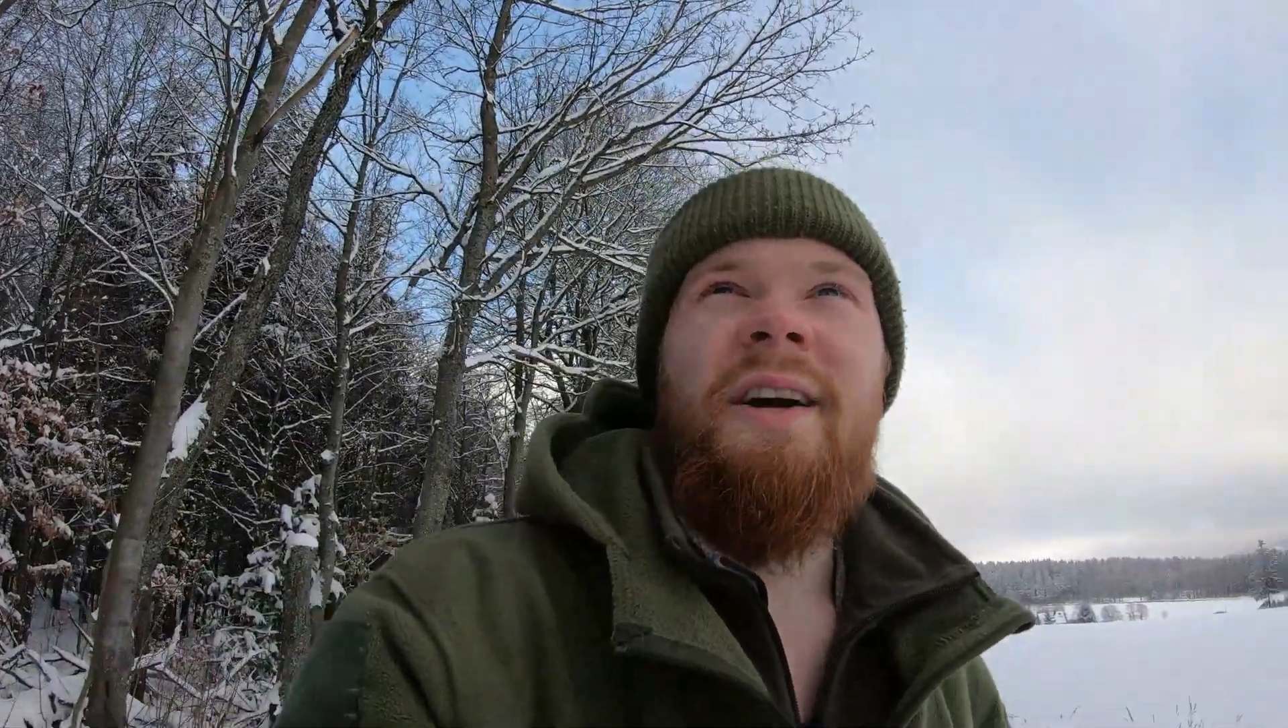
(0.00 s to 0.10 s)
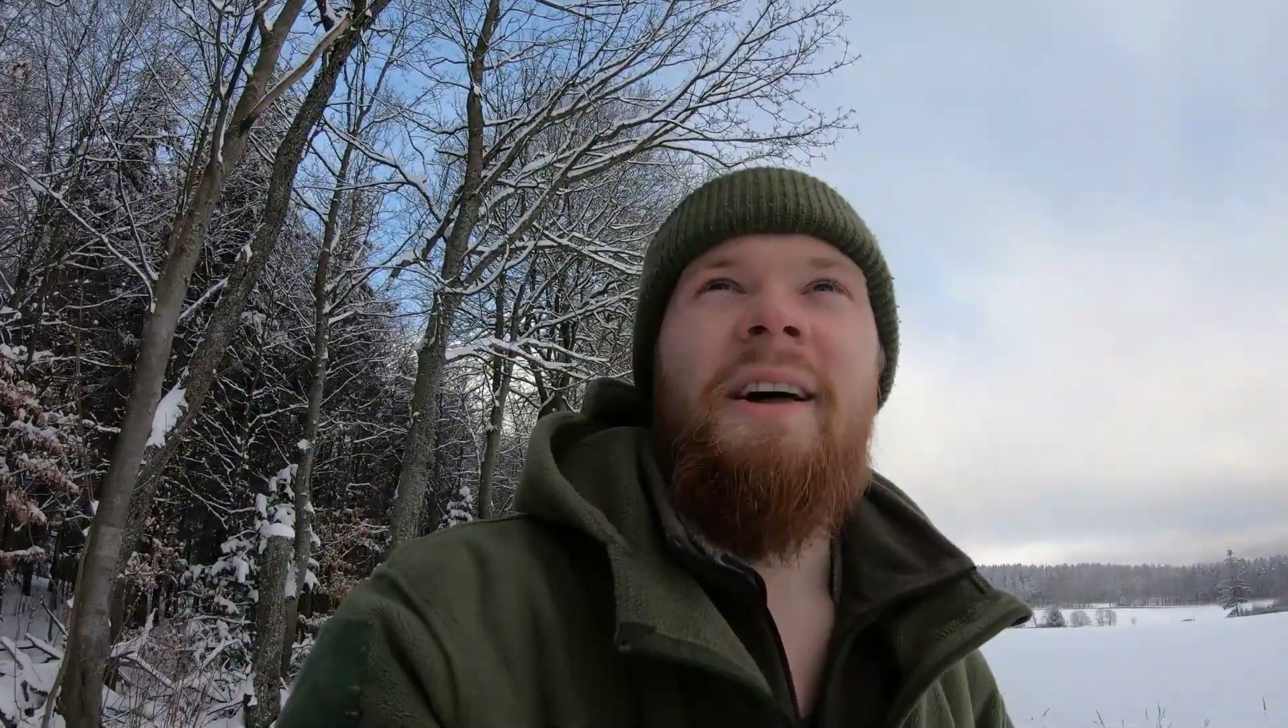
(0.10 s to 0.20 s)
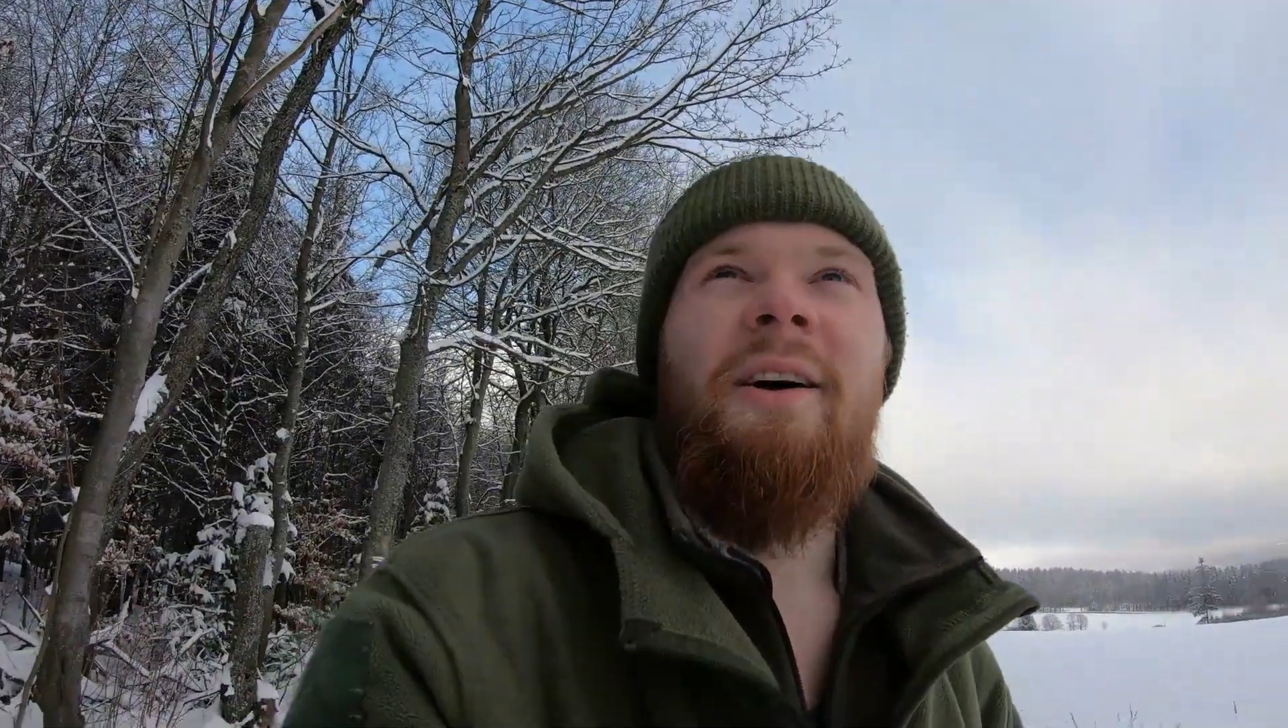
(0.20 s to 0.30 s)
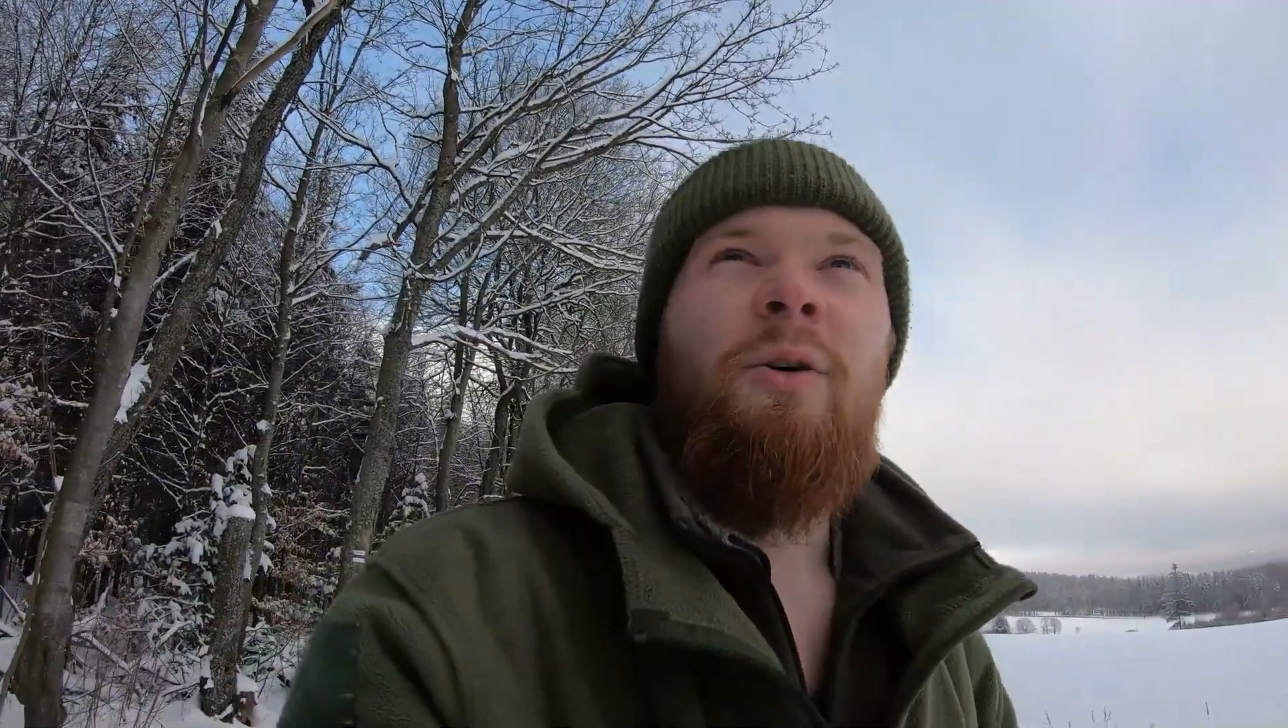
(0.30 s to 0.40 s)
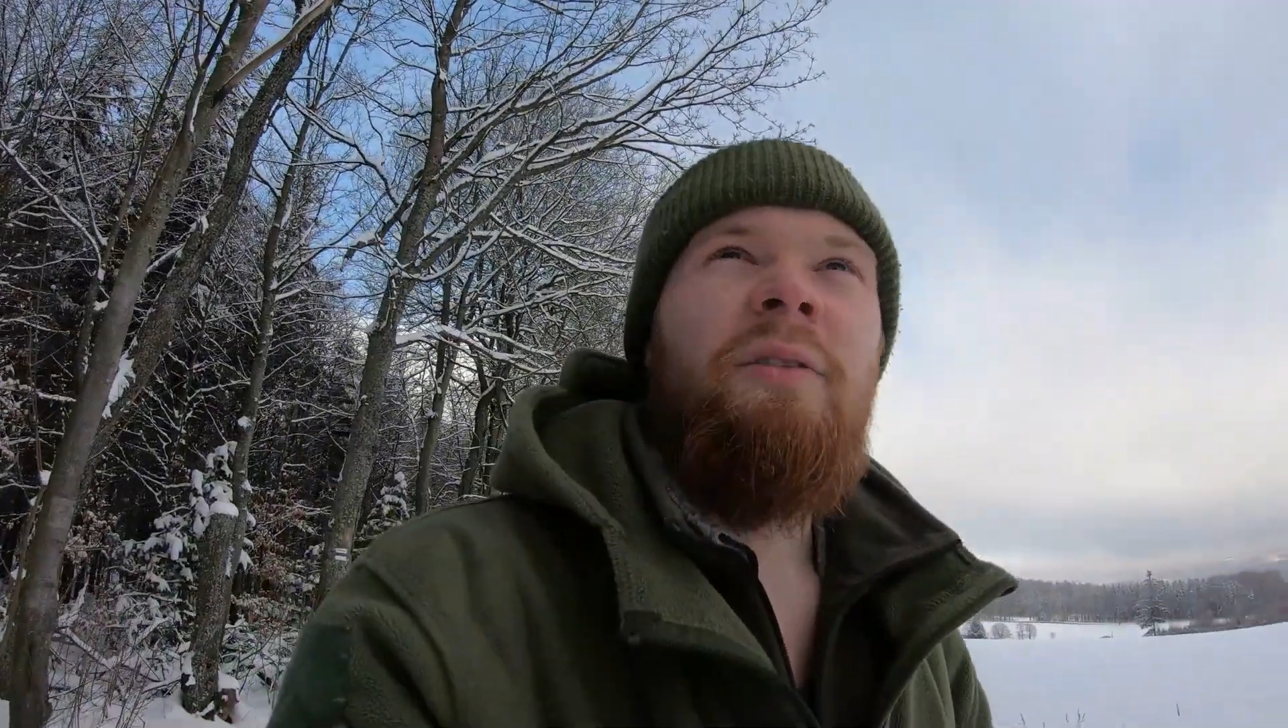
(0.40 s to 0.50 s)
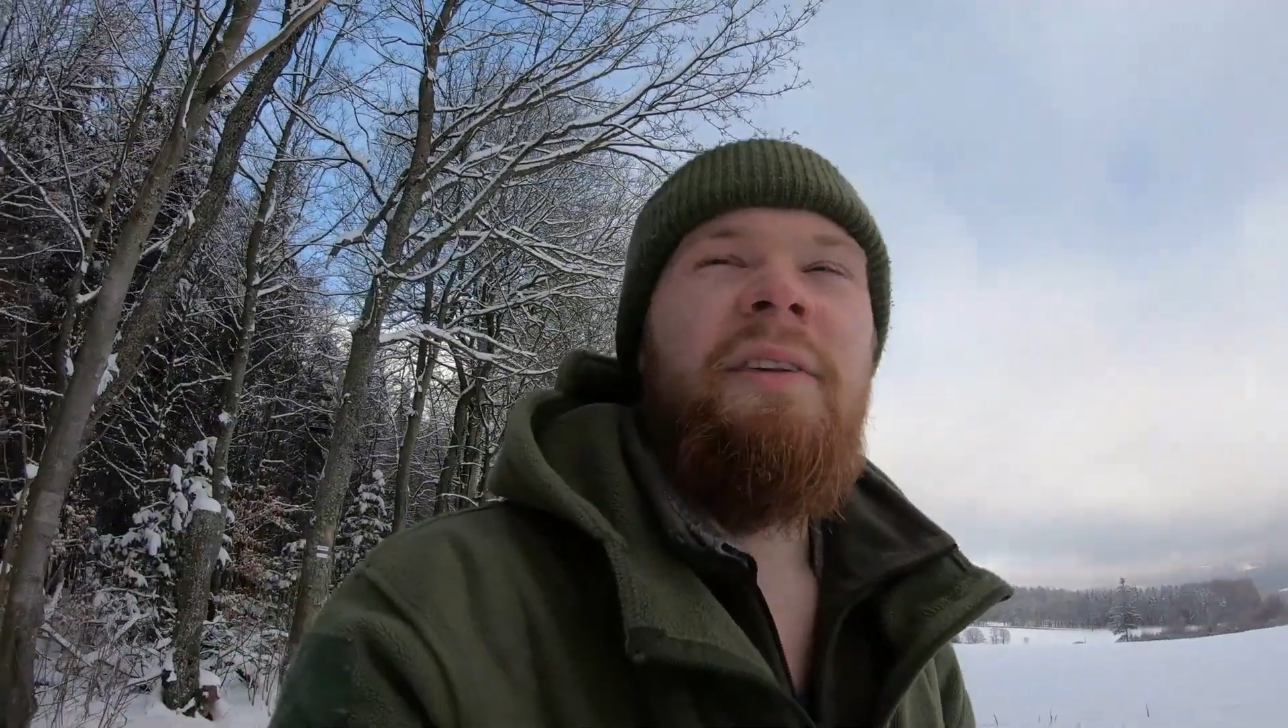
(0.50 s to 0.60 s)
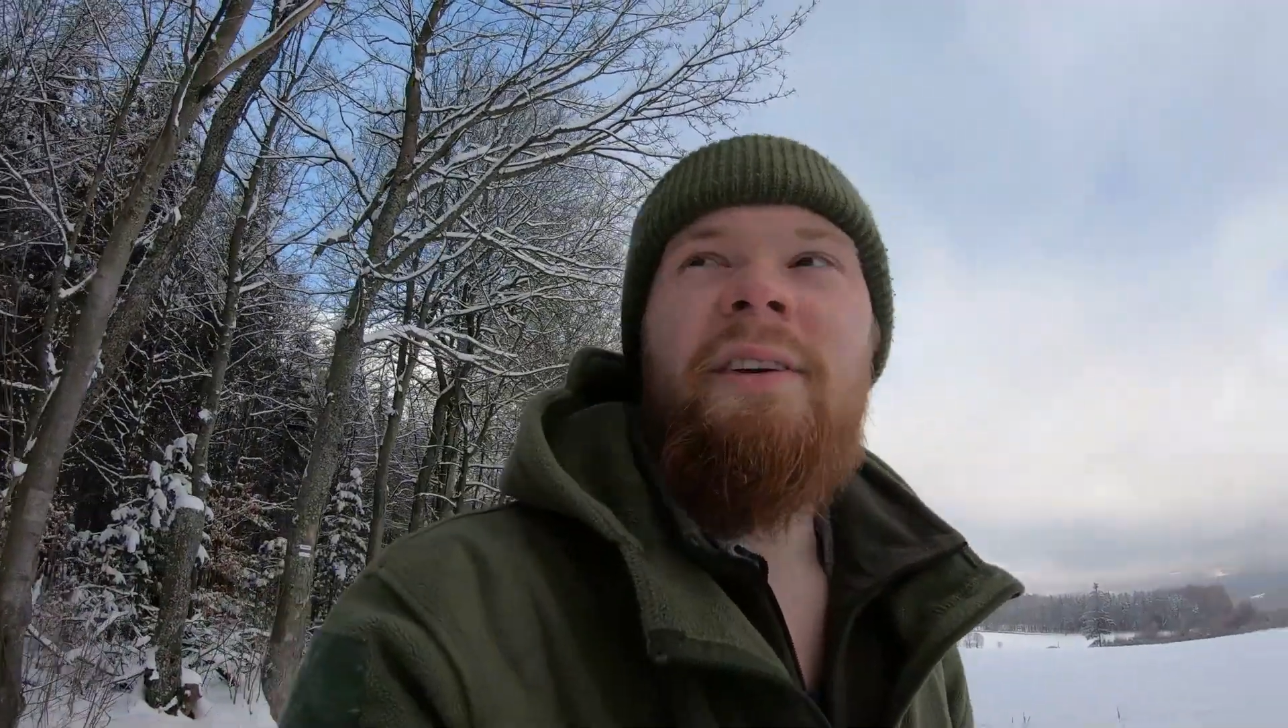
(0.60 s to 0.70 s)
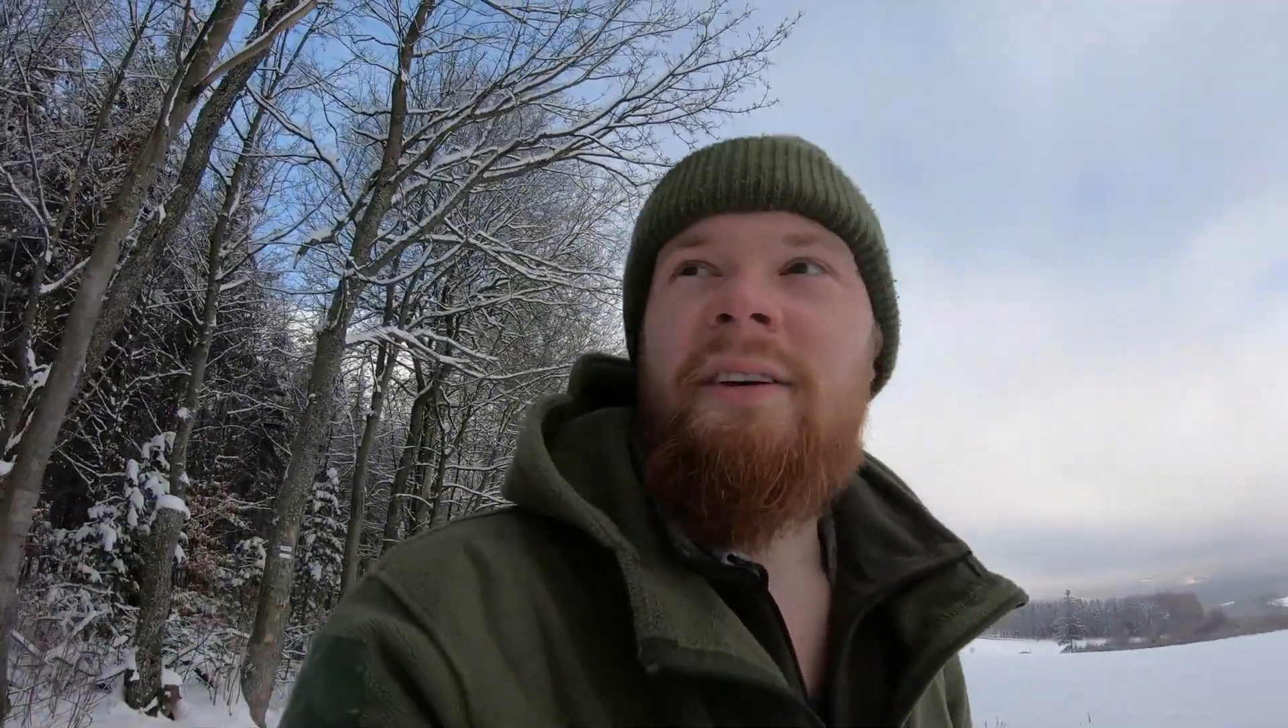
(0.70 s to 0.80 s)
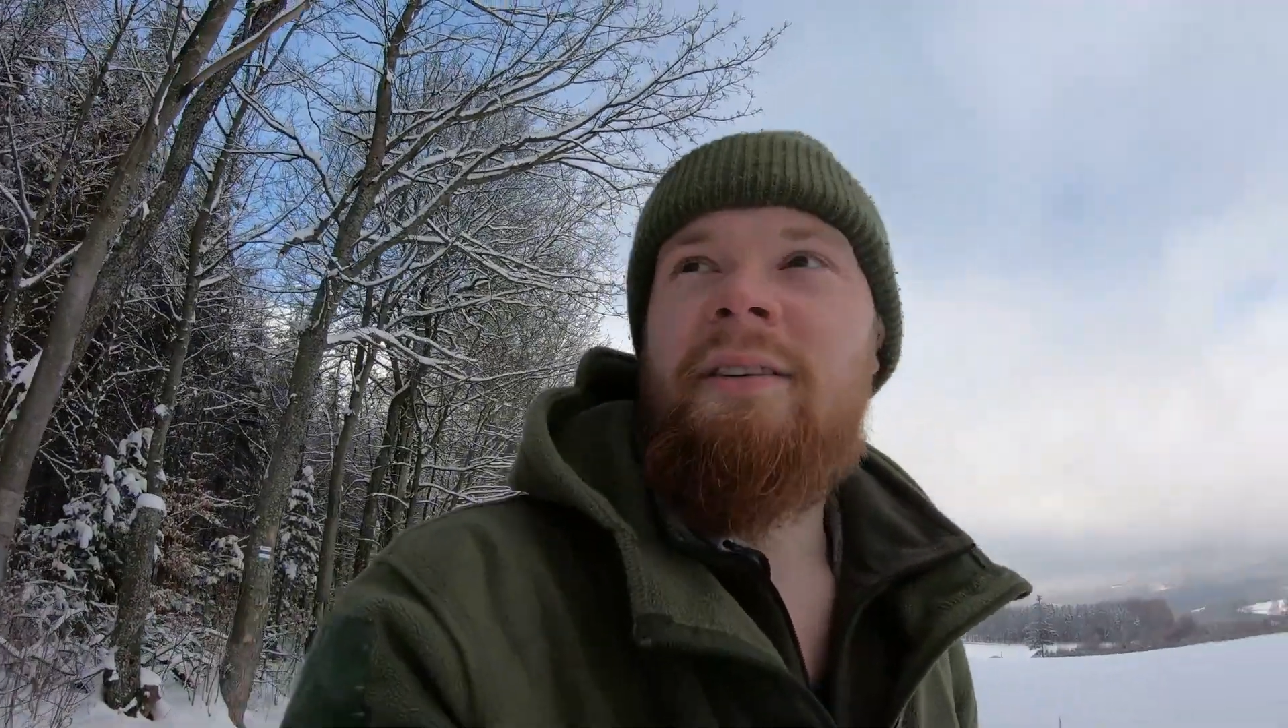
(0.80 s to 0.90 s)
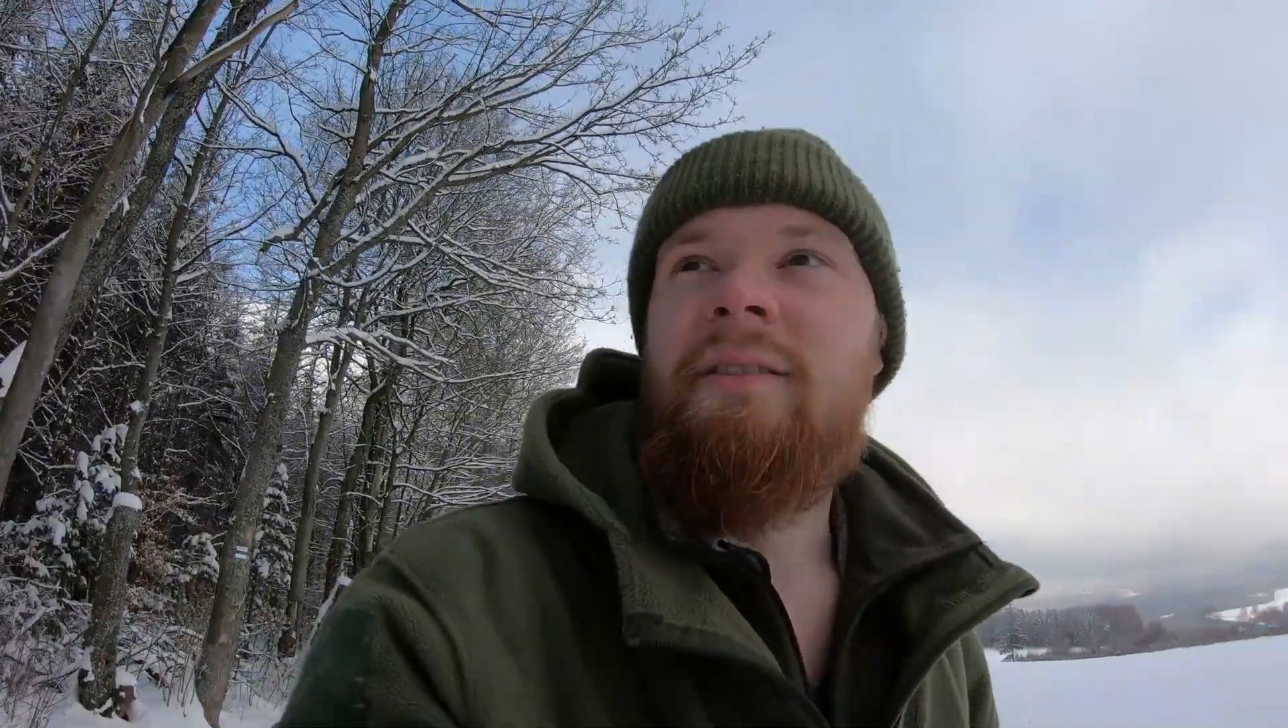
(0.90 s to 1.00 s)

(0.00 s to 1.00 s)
geile Aussicht,